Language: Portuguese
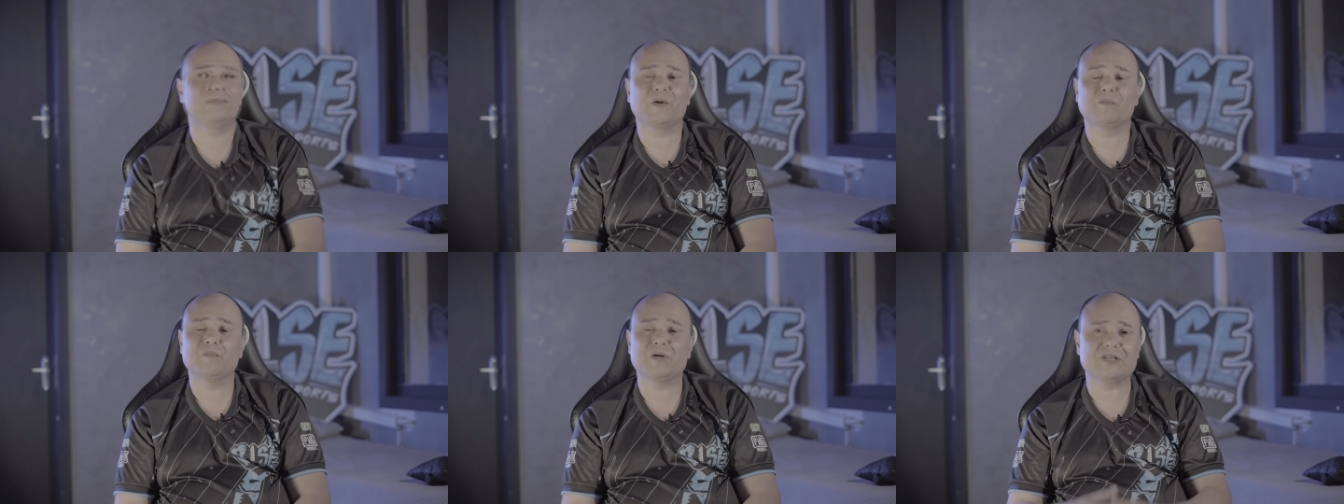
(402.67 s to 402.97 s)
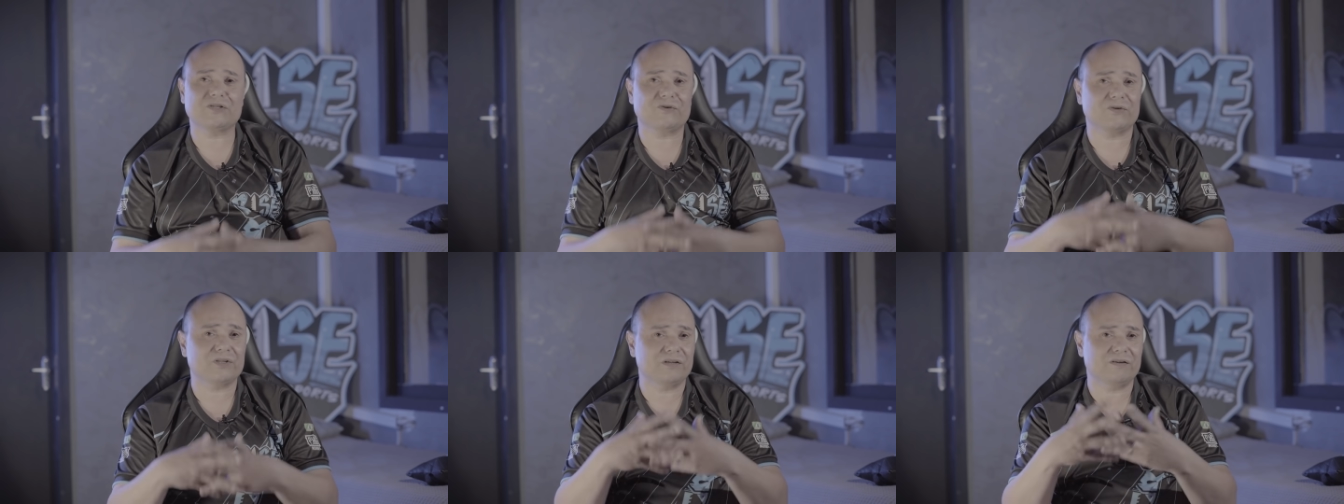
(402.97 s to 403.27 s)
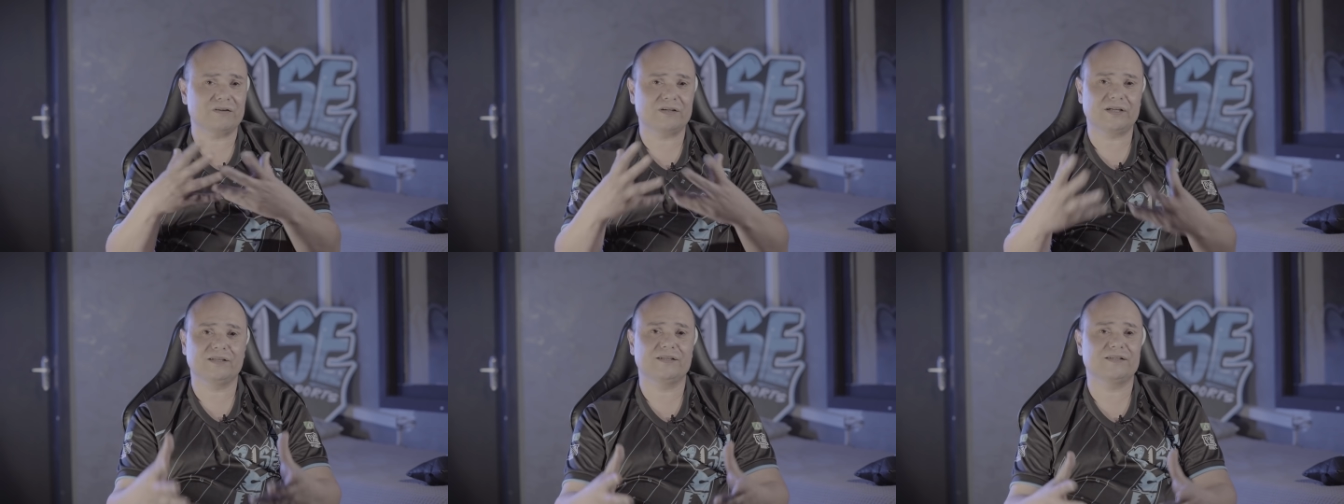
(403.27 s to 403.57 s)
Também só
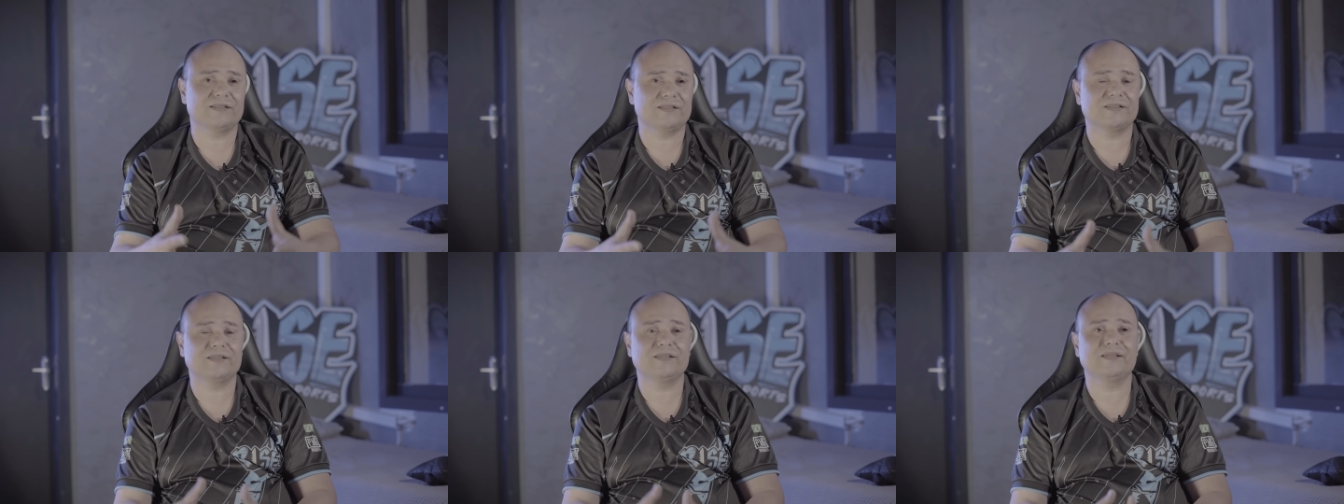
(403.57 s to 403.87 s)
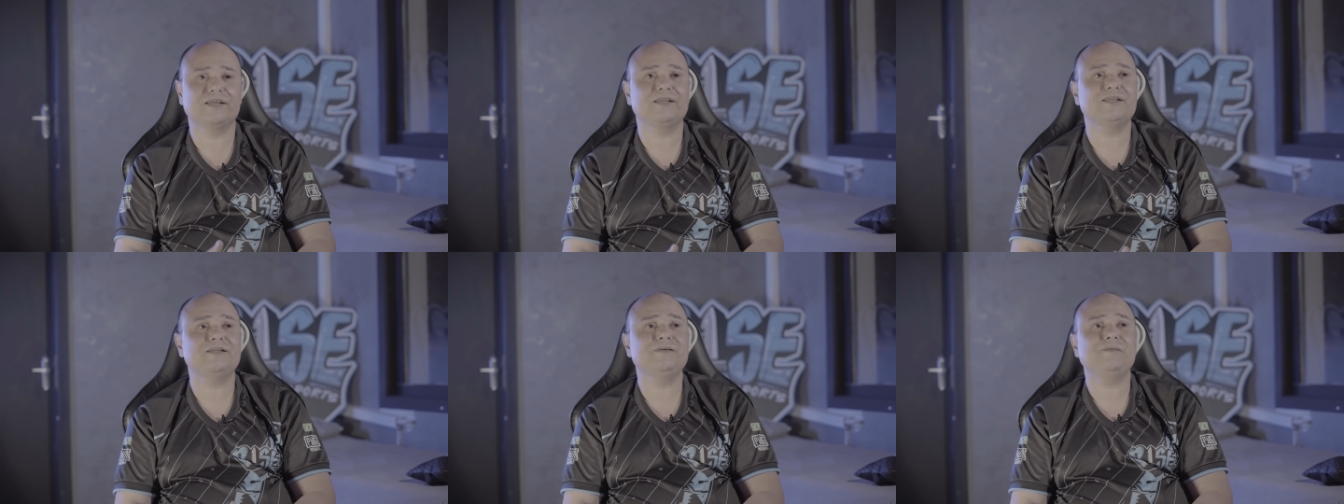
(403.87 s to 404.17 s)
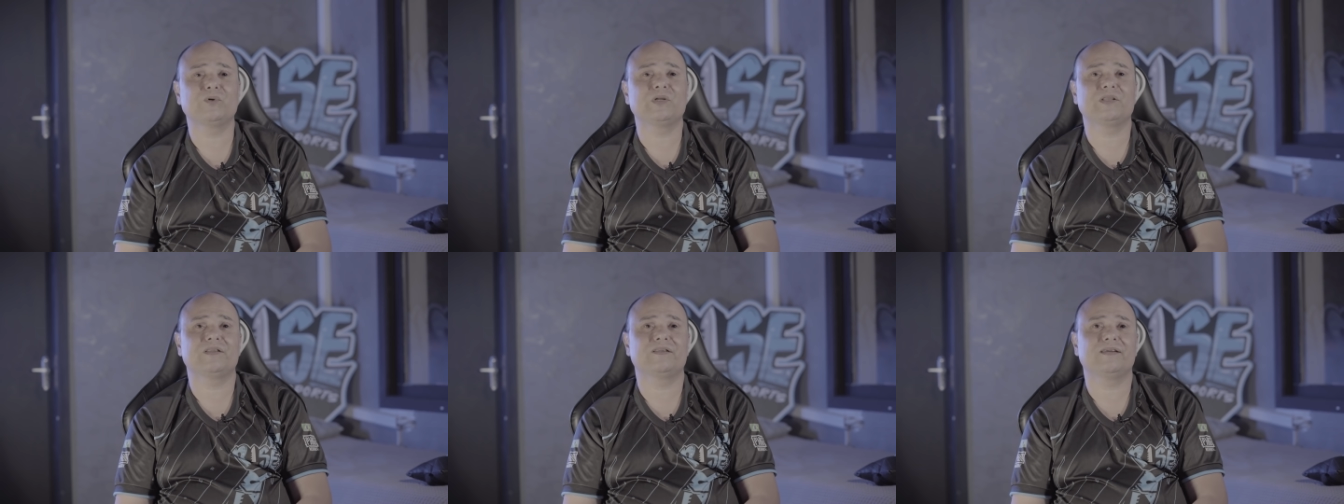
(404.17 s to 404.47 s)
tenho a agradecer ele
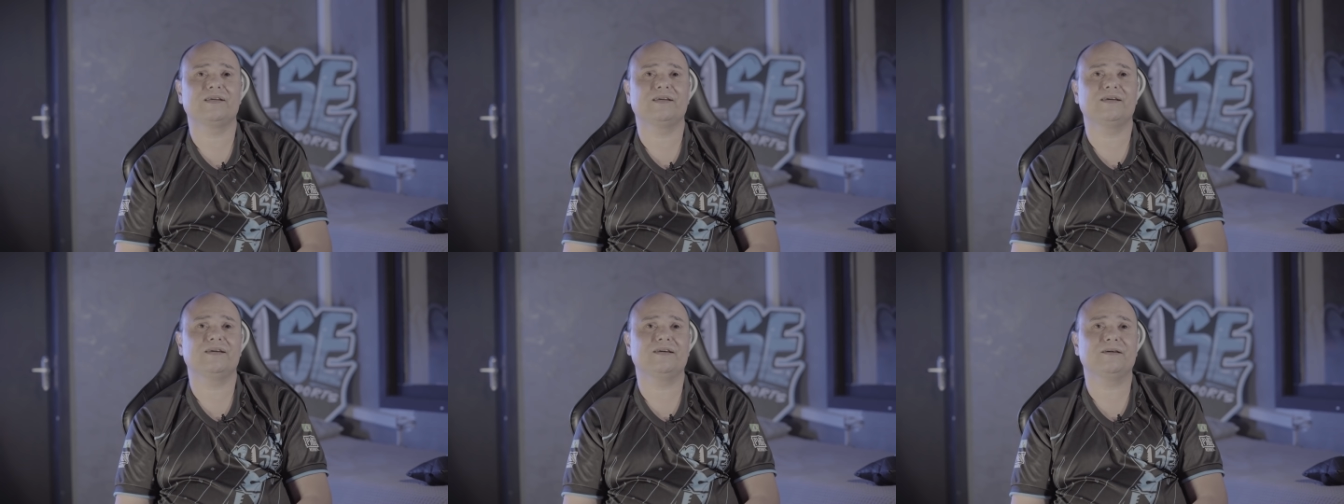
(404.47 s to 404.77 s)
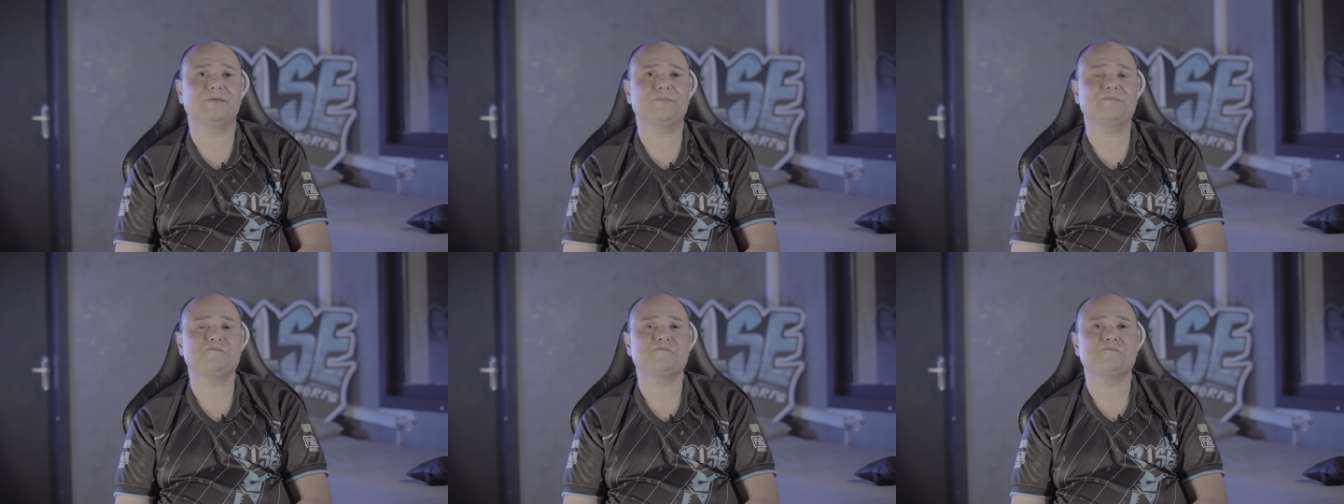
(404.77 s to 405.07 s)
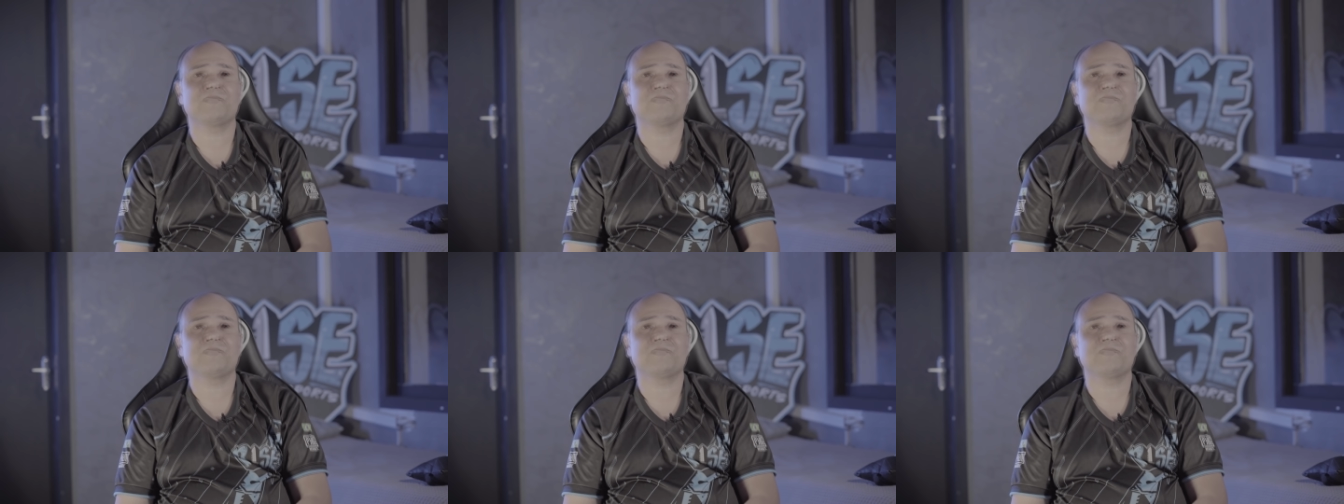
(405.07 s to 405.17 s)
por ter